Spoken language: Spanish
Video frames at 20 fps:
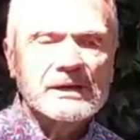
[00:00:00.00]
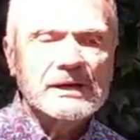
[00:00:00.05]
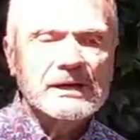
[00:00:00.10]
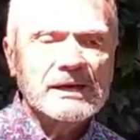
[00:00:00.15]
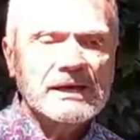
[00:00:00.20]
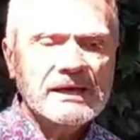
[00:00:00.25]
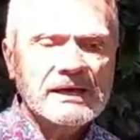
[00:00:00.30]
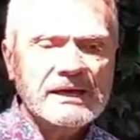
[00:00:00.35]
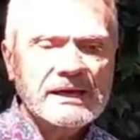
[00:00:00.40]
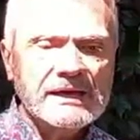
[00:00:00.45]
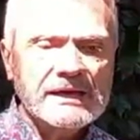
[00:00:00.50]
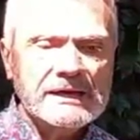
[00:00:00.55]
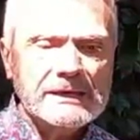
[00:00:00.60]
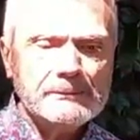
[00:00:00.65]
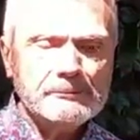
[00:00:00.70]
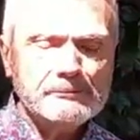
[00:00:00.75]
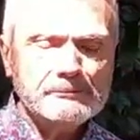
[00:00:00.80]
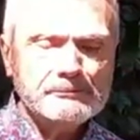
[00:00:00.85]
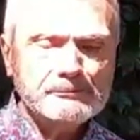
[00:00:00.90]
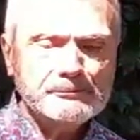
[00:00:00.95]

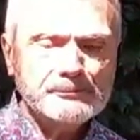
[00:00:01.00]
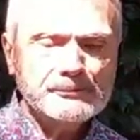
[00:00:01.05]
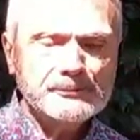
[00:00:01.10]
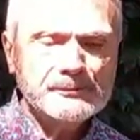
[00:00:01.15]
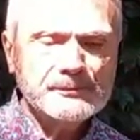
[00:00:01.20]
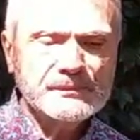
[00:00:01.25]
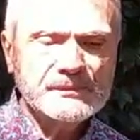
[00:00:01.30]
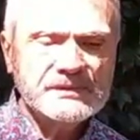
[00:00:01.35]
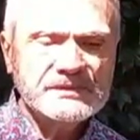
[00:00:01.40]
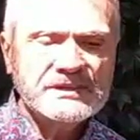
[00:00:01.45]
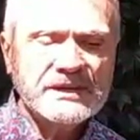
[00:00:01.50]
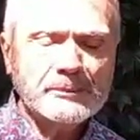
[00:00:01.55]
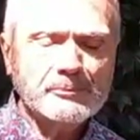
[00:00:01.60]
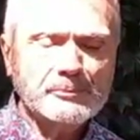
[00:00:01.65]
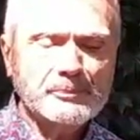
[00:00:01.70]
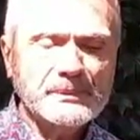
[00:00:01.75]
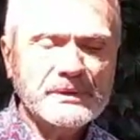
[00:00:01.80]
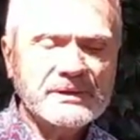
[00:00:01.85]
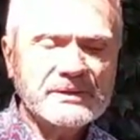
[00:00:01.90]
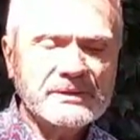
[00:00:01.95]
Em,
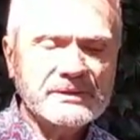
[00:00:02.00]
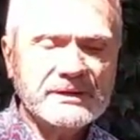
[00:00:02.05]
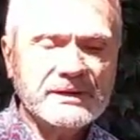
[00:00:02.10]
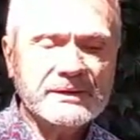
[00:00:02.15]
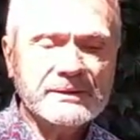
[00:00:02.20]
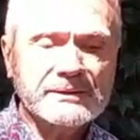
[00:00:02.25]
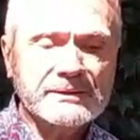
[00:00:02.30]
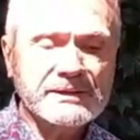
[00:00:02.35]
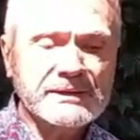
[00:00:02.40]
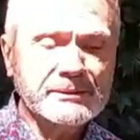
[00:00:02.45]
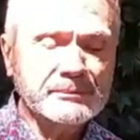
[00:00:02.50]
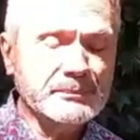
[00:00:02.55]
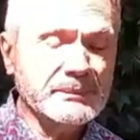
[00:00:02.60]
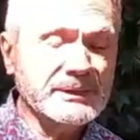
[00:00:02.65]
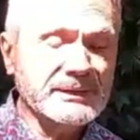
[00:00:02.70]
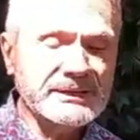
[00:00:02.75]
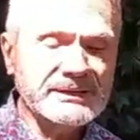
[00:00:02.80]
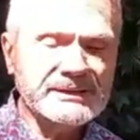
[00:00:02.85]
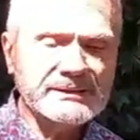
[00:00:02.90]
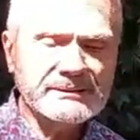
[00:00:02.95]
Jean-Pierre Garnier
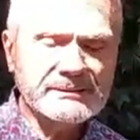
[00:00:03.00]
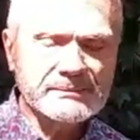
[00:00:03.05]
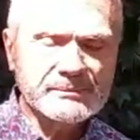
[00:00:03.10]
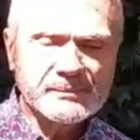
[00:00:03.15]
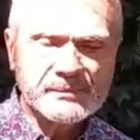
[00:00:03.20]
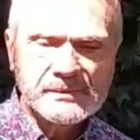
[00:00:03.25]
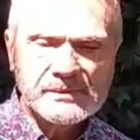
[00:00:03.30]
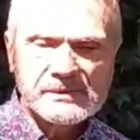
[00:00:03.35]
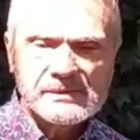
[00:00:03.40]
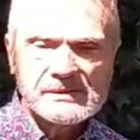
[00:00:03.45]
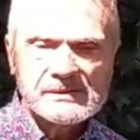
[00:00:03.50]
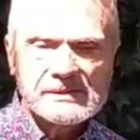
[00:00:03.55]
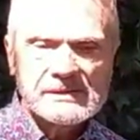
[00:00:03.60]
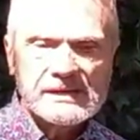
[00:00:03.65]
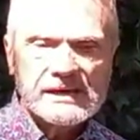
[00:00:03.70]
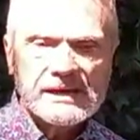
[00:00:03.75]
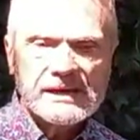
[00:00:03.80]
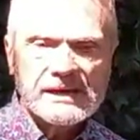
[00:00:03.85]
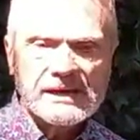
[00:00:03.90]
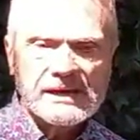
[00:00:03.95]
Malet
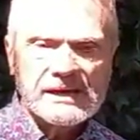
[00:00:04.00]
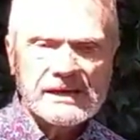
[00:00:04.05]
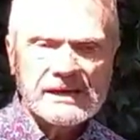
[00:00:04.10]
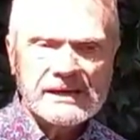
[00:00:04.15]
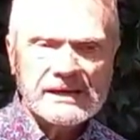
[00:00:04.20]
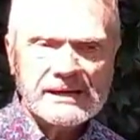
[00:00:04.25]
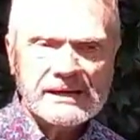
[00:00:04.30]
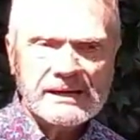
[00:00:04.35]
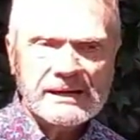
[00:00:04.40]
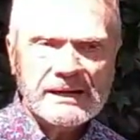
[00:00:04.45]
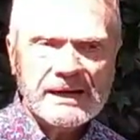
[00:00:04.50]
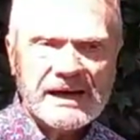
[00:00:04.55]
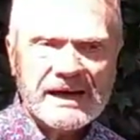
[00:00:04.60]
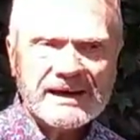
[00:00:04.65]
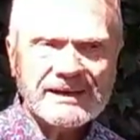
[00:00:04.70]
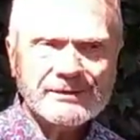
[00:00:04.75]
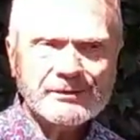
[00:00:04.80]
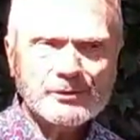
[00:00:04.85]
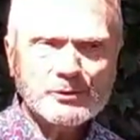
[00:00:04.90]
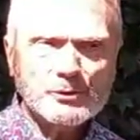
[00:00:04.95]
eh, ha
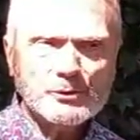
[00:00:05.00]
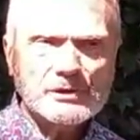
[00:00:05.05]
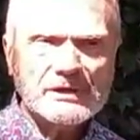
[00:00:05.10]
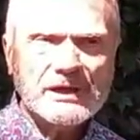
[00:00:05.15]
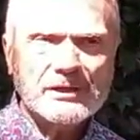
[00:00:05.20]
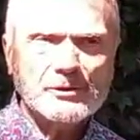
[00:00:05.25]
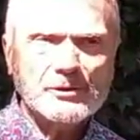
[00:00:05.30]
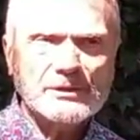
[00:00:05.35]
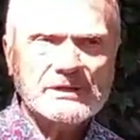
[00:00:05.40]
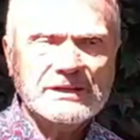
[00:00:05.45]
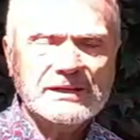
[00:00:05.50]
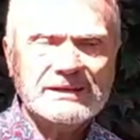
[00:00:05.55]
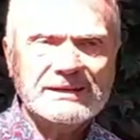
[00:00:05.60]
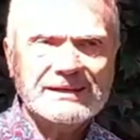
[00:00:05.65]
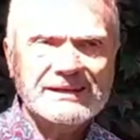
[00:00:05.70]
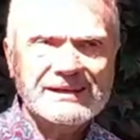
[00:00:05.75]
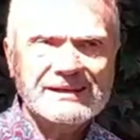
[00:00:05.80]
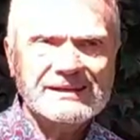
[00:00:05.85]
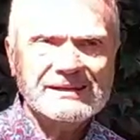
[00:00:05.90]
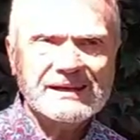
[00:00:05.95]
estudiado esta
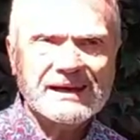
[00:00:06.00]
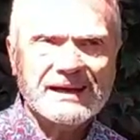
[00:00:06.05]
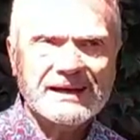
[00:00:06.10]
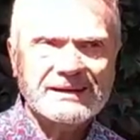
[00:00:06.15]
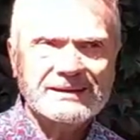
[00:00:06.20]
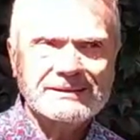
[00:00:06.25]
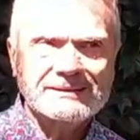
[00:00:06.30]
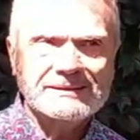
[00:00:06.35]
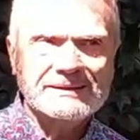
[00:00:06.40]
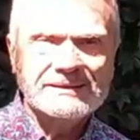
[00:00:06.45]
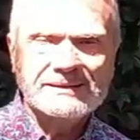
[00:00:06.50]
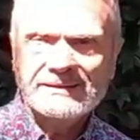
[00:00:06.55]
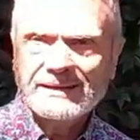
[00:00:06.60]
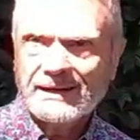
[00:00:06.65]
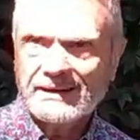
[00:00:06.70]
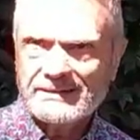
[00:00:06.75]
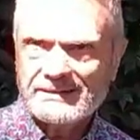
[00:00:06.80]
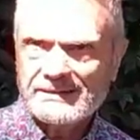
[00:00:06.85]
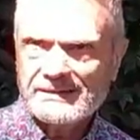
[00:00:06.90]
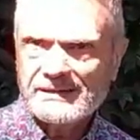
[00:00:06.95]
ley al
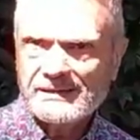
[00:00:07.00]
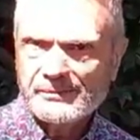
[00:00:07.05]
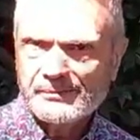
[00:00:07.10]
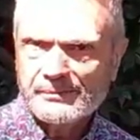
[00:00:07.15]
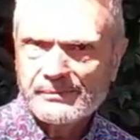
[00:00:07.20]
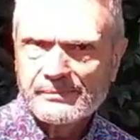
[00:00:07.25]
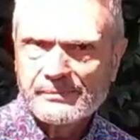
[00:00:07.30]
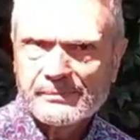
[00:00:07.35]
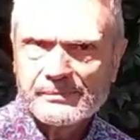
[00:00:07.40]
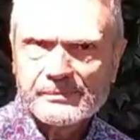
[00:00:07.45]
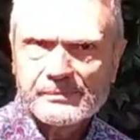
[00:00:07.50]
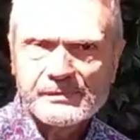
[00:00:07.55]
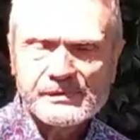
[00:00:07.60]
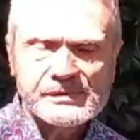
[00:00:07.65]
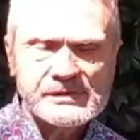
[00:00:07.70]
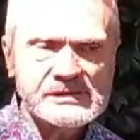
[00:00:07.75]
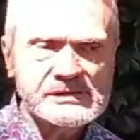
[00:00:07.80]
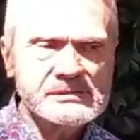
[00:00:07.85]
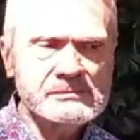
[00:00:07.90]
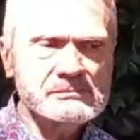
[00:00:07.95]
detalle,
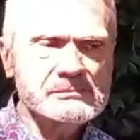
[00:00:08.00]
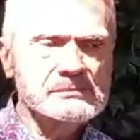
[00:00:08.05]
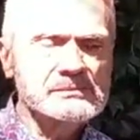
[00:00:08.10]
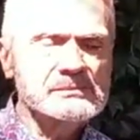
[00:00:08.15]
¿sí?